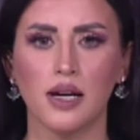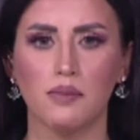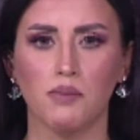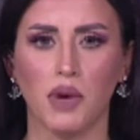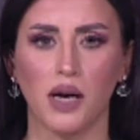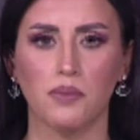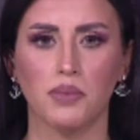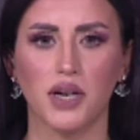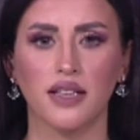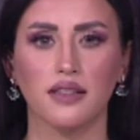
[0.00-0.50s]

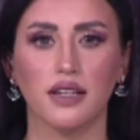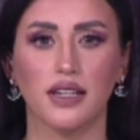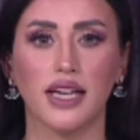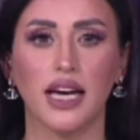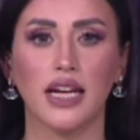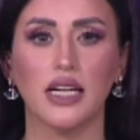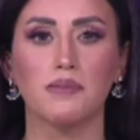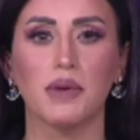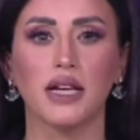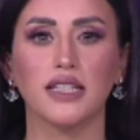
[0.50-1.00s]
مع برادر
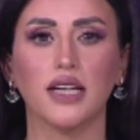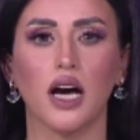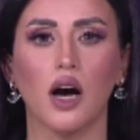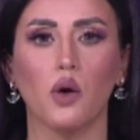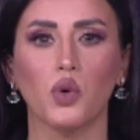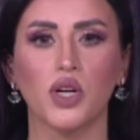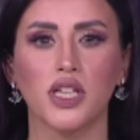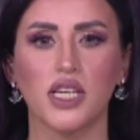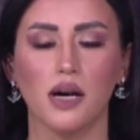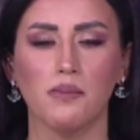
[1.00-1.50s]
كلمات
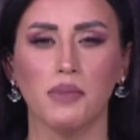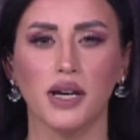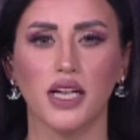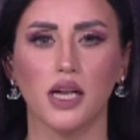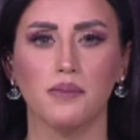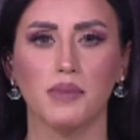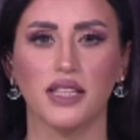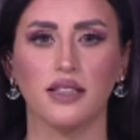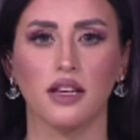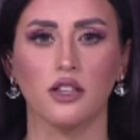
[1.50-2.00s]
قوية
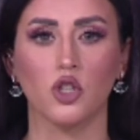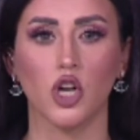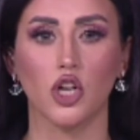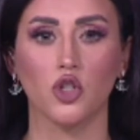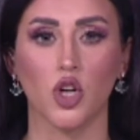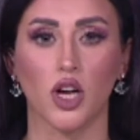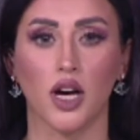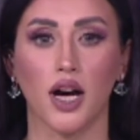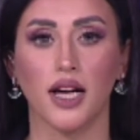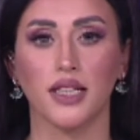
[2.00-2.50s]
بينما
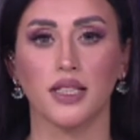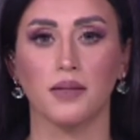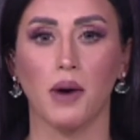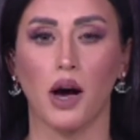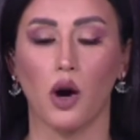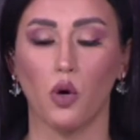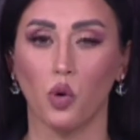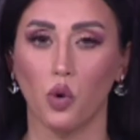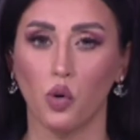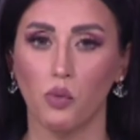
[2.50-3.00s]
تشاجر
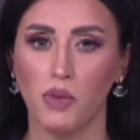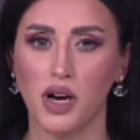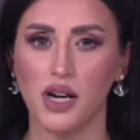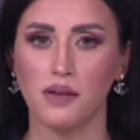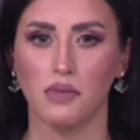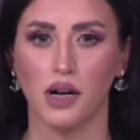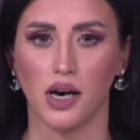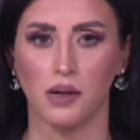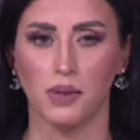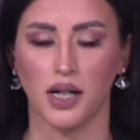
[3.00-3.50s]
أتباعهما
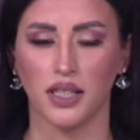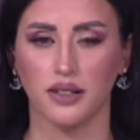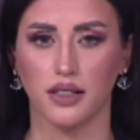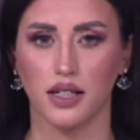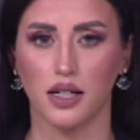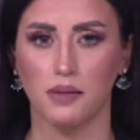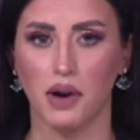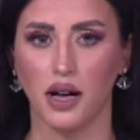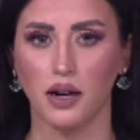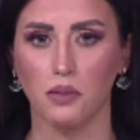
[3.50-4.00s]
مع
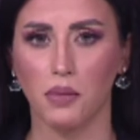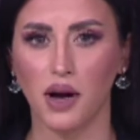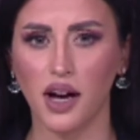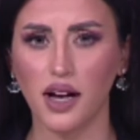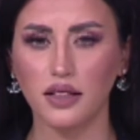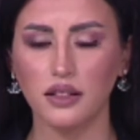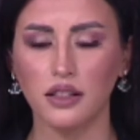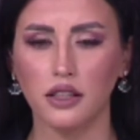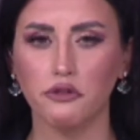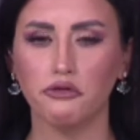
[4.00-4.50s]
بعضهما
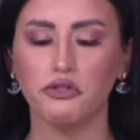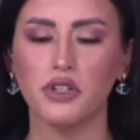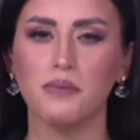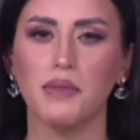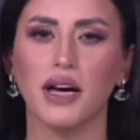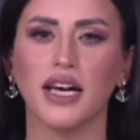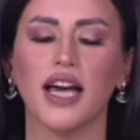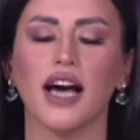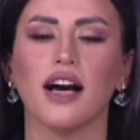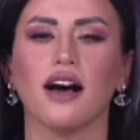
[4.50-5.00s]
البعض في
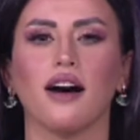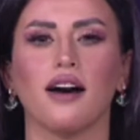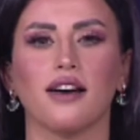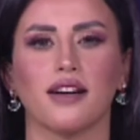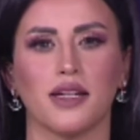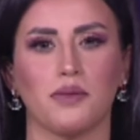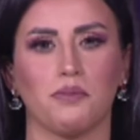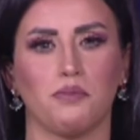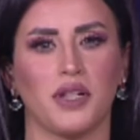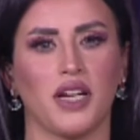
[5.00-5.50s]
مكان
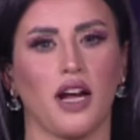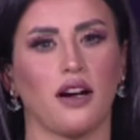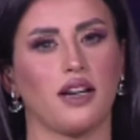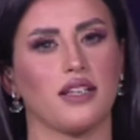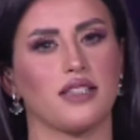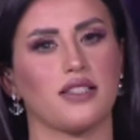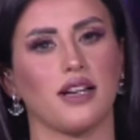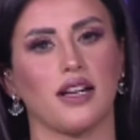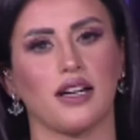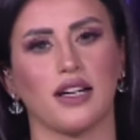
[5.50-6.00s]
قريب من
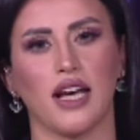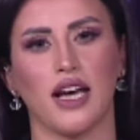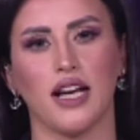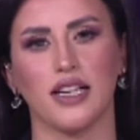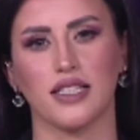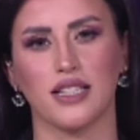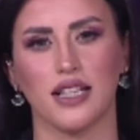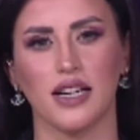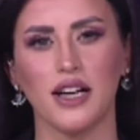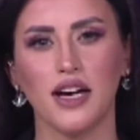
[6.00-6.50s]
القصر
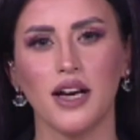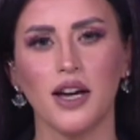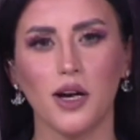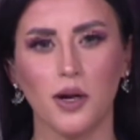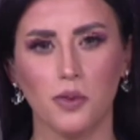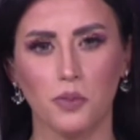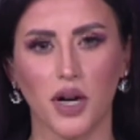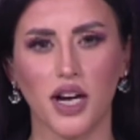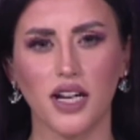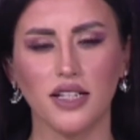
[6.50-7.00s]
الرئاسي
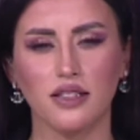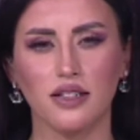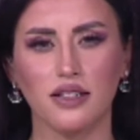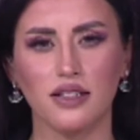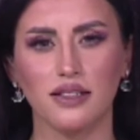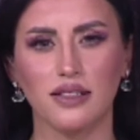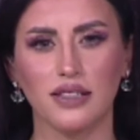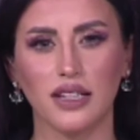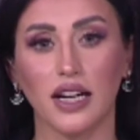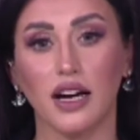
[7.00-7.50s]

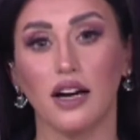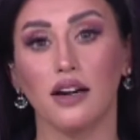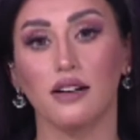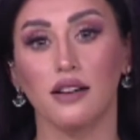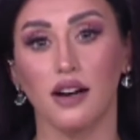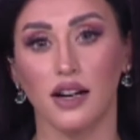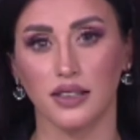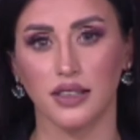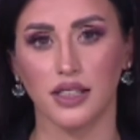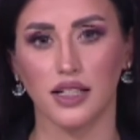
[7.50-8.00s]
برادر غير
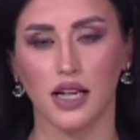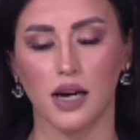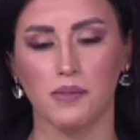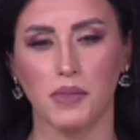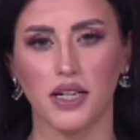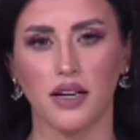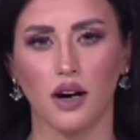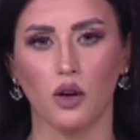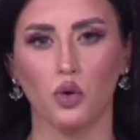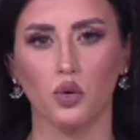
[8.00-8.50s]
راض
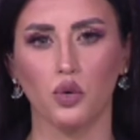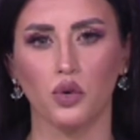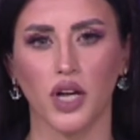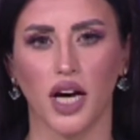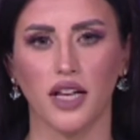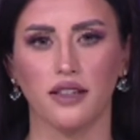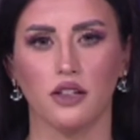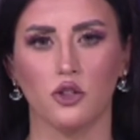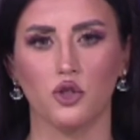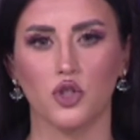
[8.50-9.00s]
كما يقولون
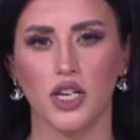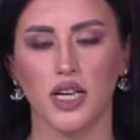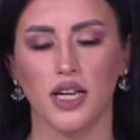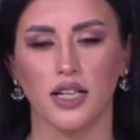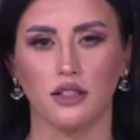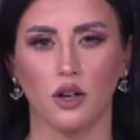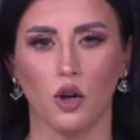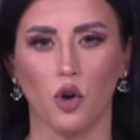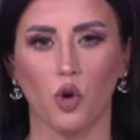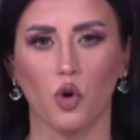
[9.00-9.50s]
عن
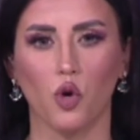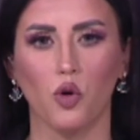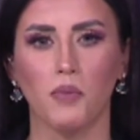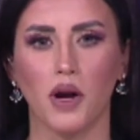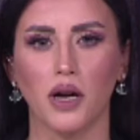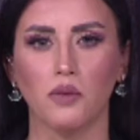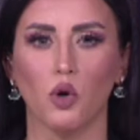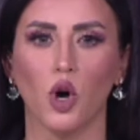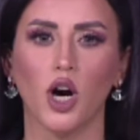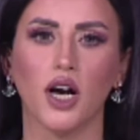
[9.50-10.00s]
تشكيلة
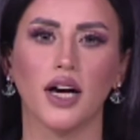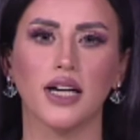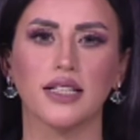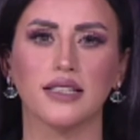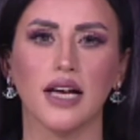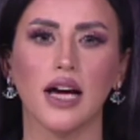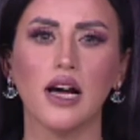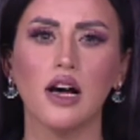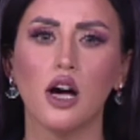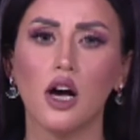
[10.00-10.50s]
الحكومة
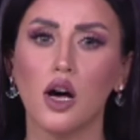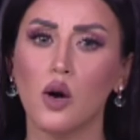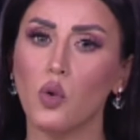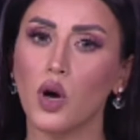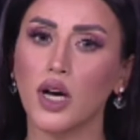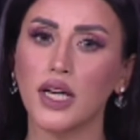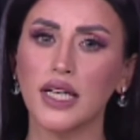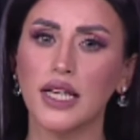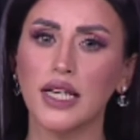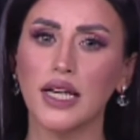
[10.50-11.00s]
المؤقتة
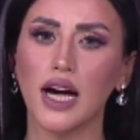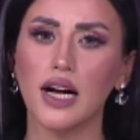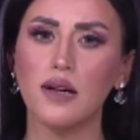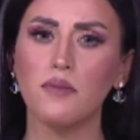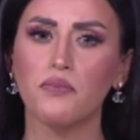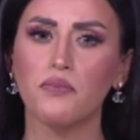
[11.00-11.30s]
وقيل